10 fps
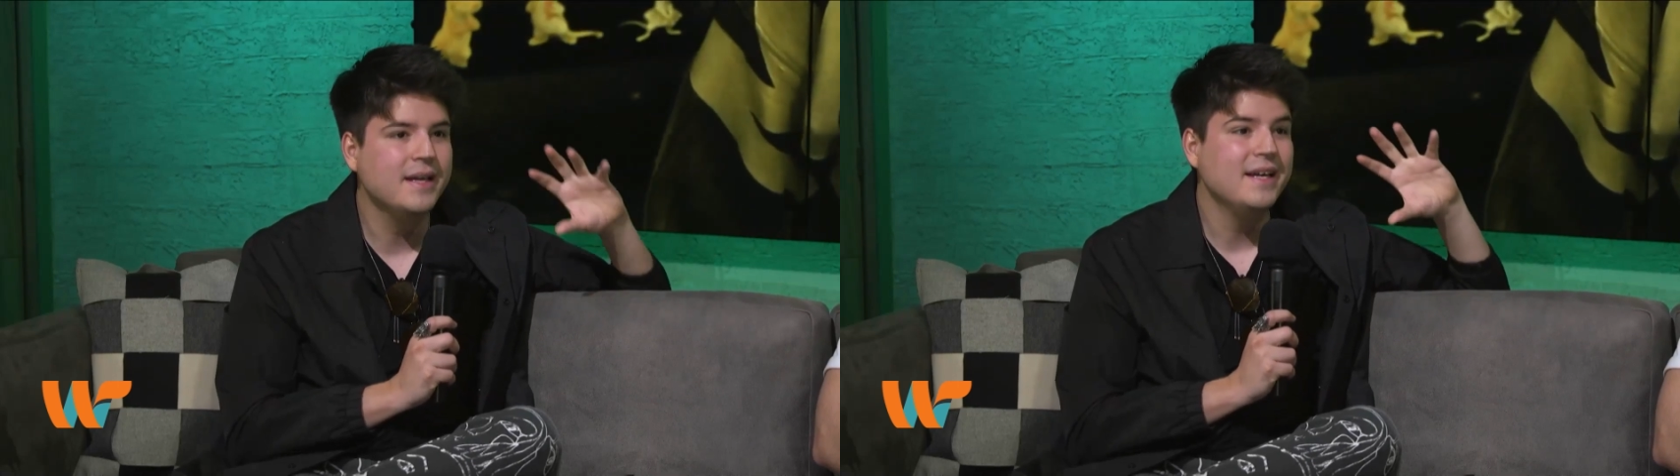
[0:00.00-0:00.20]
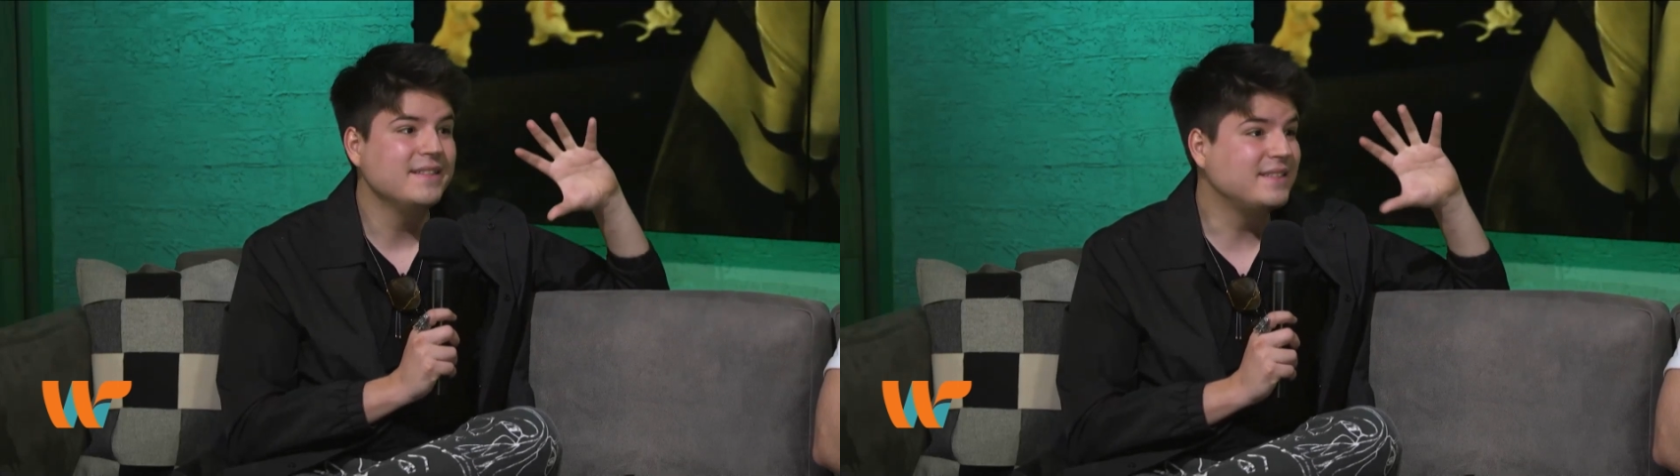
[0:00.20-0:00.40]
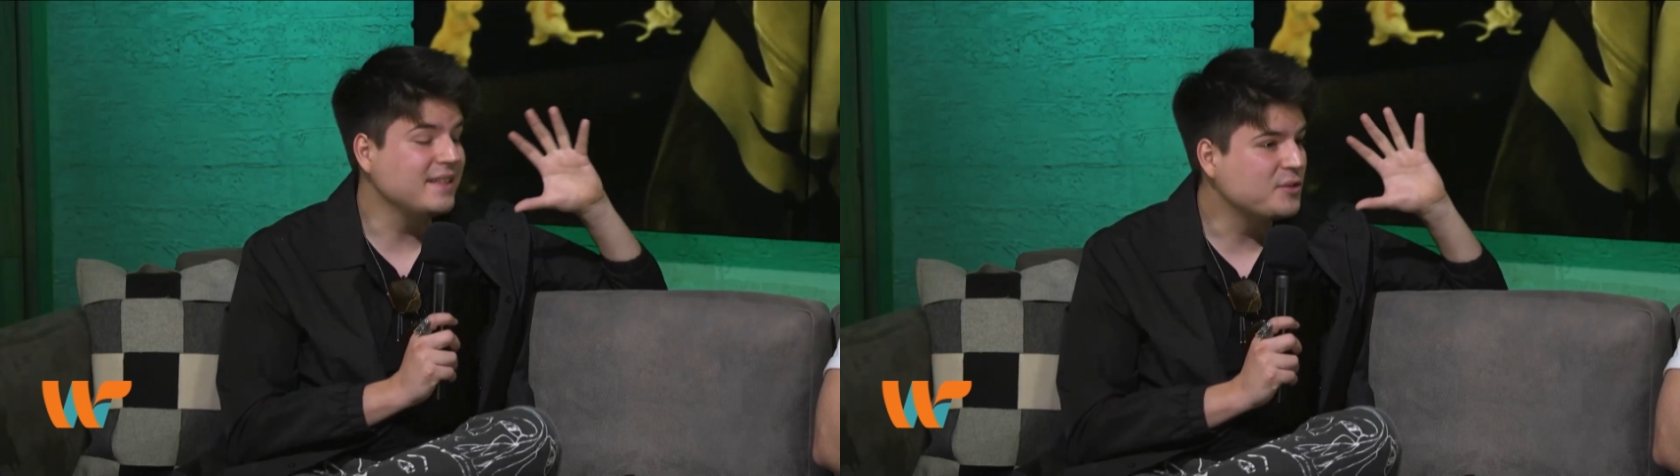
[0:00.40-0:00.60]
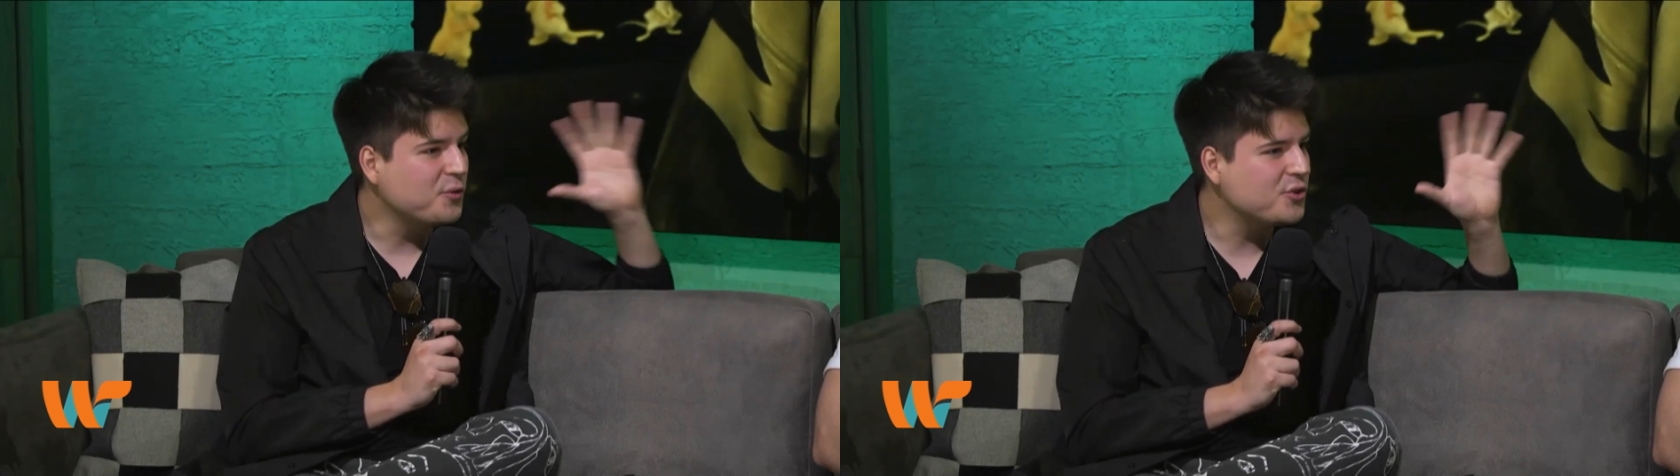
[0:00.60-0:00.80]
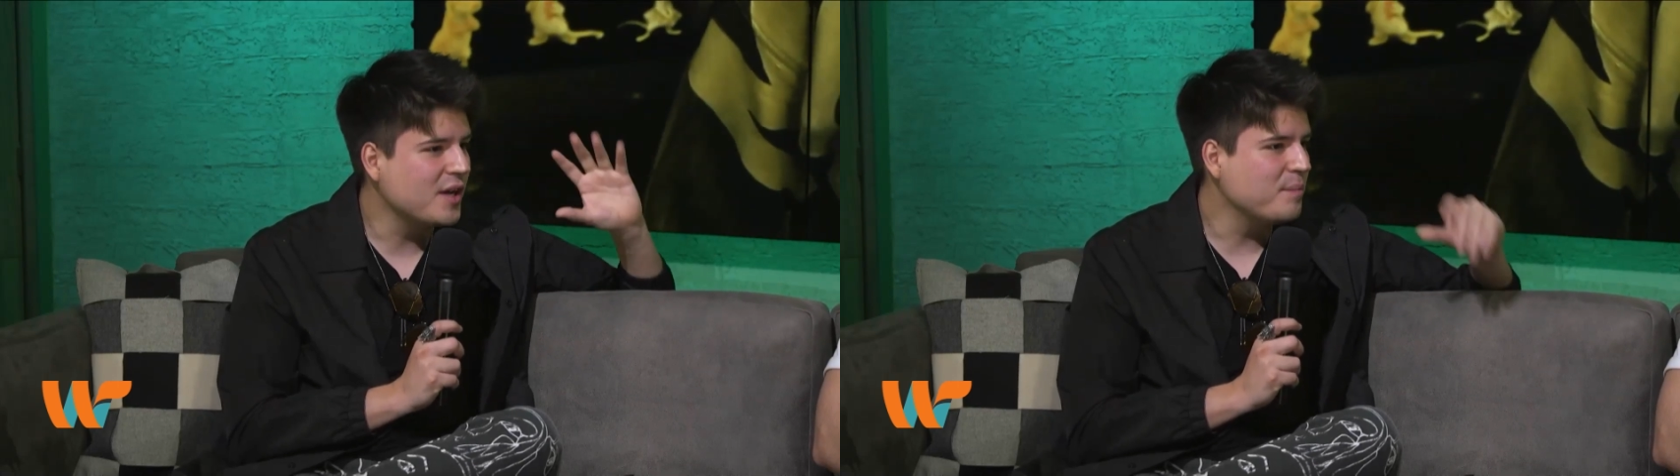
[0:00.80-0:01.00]
se
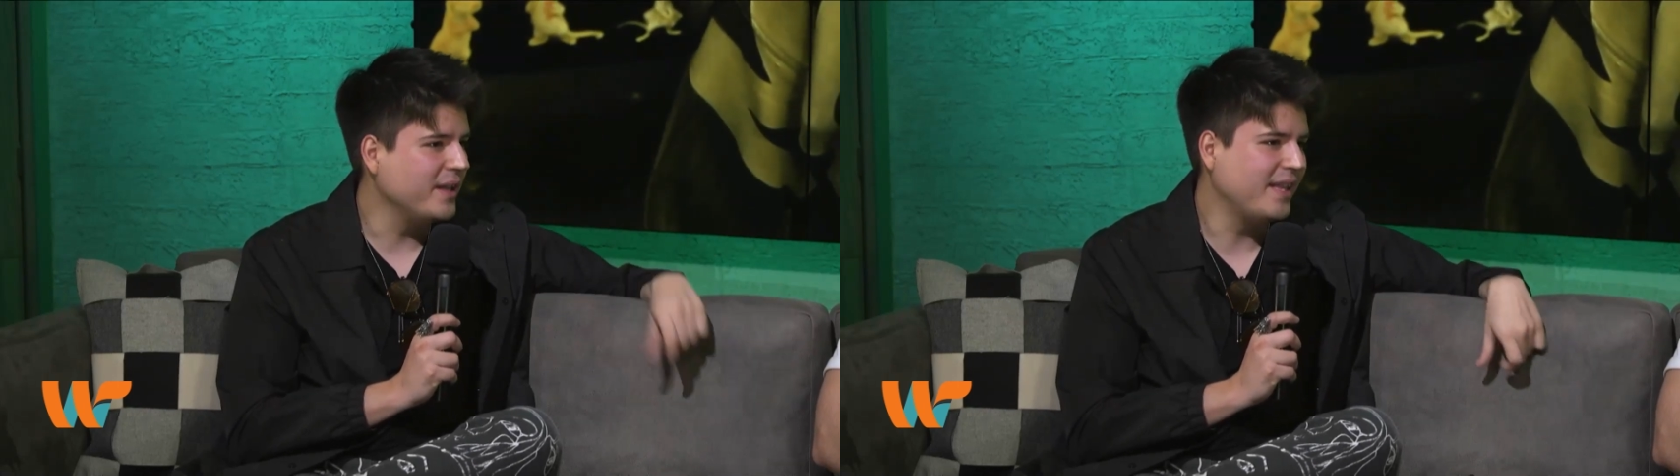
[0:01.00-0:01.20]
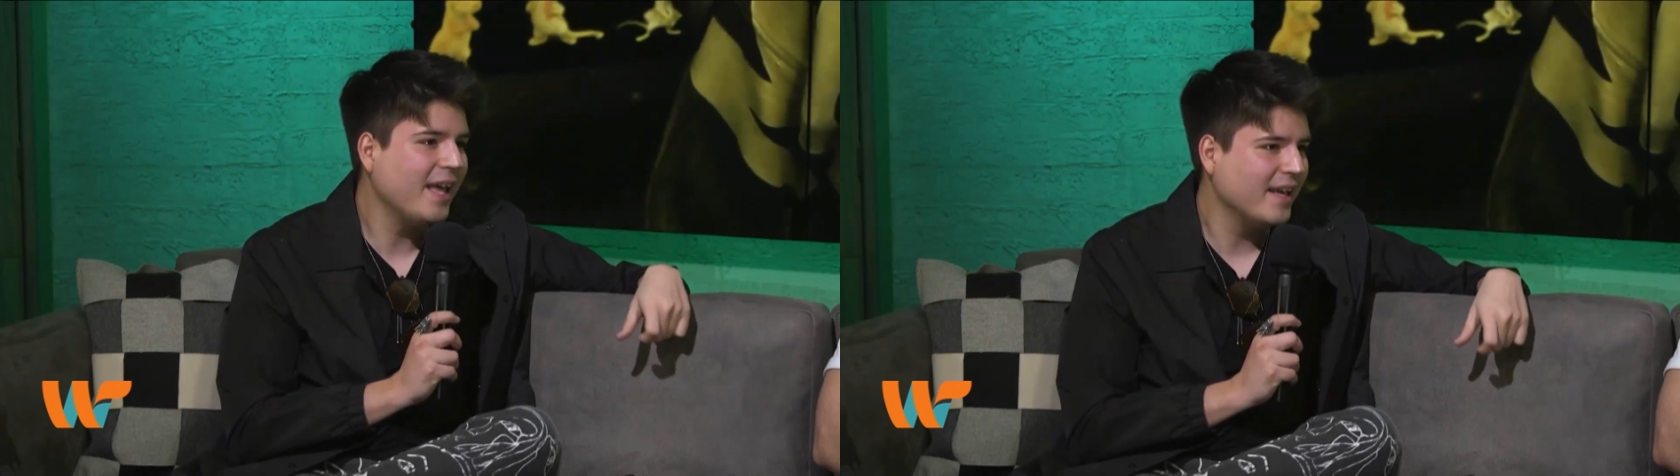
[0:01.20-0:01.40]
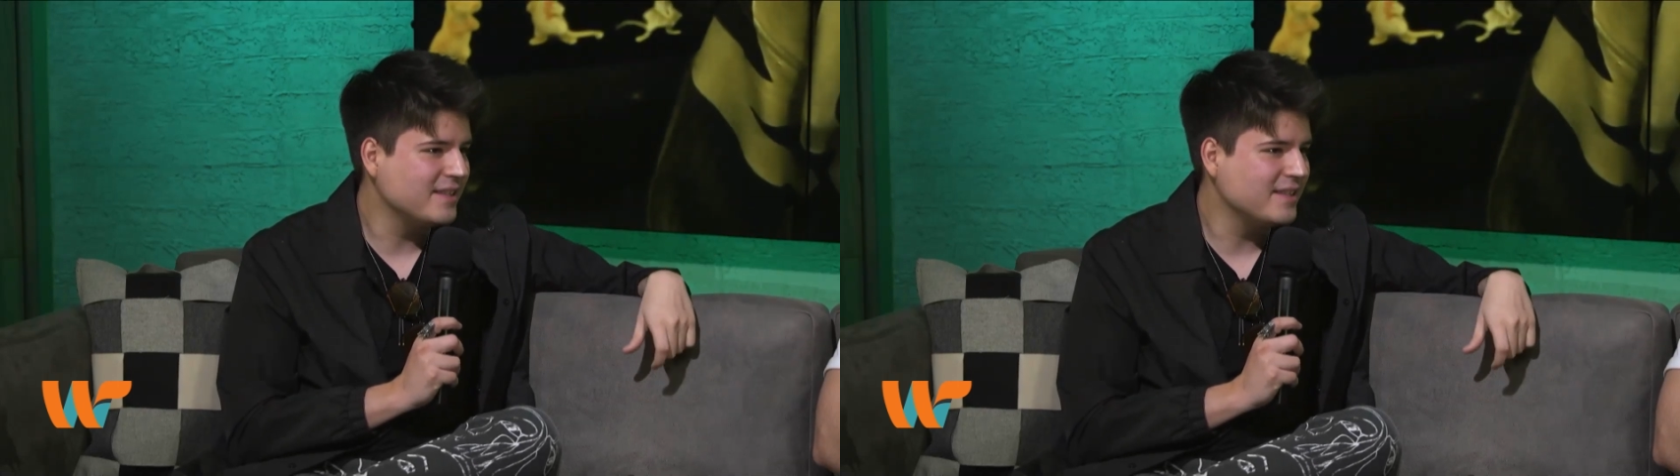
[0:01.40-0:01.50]
escucha en pantalla,